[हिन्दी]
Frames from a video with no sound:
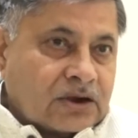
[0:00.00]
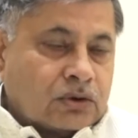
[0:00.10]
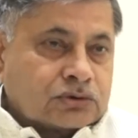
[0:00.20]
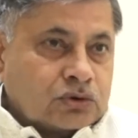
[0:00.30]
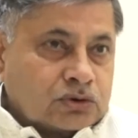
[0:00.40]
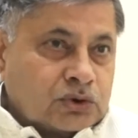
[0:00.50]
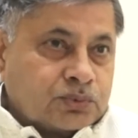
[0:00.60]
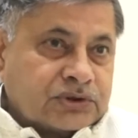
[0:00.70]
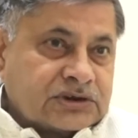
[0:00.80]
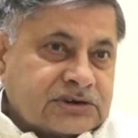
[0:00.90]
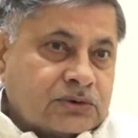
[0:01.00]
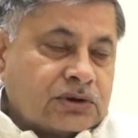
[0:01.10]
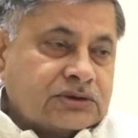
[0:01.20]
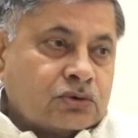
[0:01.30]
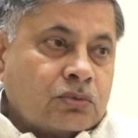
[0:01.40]
और चौधरी भूपेंद्र सिंह
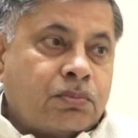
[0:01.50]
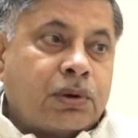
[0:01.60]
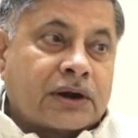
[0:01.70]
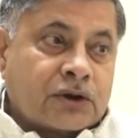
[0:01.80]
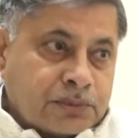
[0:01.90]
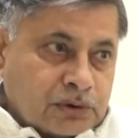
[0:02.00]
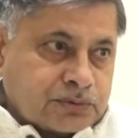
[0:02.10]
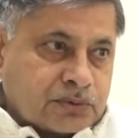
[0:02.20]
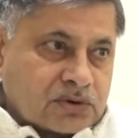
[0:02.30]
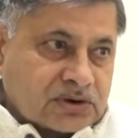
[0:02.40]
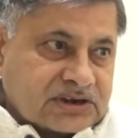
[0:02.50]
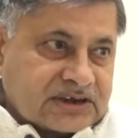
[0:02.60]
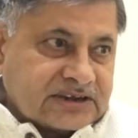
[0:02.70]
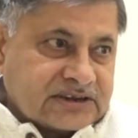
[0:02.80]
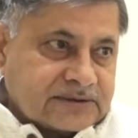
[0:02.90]
हुड्डा जी उनको बारह रुपये हाउस पावर करके
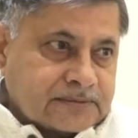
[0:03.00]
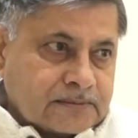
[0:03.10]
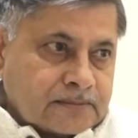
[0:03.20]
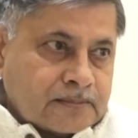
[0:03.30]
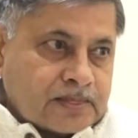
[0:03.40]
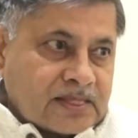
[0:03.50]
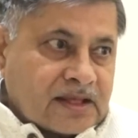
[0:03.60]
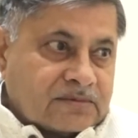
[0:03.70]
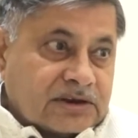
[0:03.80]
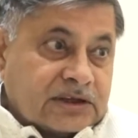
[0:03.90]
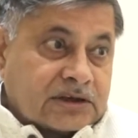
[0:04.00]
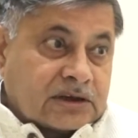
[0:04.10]
गए थे